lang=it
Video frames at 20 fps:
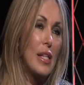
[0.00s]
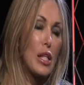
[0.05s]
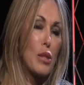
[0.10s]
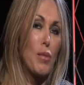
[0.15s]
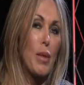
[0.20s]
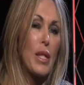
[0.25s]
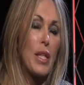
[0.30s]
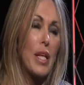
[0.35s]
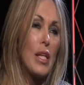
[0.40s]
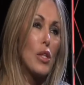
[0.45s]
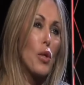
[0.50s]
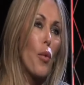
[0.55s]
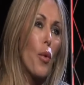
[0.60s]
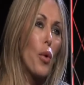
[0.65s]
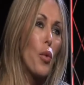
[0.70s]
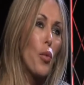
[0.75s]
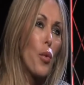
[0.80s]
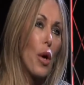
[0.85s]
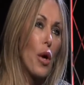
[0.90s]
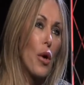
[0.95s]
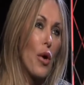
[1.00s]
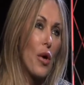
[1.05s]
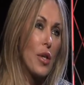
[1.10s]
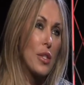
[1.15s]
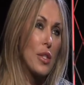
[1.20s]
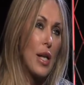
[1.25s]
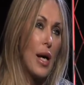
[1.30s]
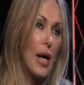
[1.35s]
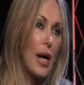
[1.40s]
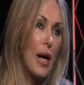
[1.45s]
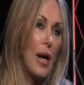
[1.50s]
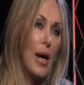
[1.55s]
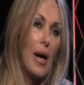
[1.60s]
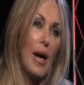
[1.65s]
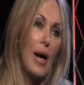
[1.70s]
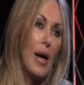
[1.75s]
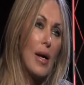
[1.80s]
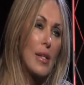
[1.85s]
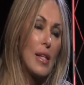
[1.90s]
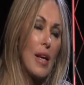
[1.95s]
trasmettendo qualunque
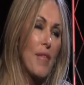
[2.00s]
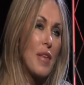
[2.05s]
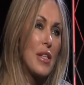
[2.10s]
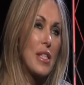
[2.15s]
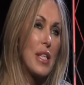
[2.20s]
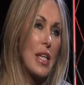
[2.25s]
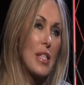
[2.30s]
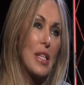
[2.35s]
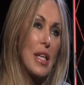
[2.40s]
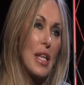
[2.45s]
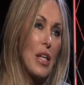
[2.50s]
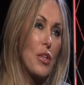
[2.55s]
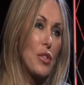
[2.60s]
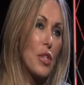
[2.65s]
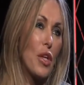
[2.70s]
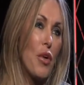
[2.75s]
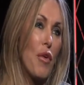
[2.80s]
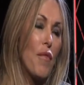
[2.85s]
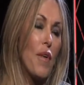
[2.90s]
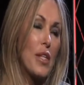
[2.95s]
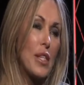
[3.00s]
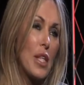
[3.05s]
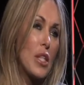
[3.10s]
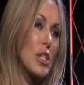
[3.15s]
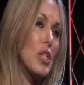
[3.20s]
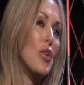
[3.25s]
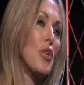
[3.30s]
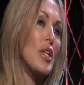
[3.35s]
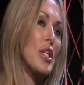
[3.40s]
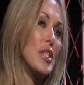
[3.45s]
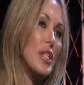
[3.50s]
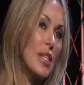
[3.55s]
cosa attraversasse le nostre conversazioni,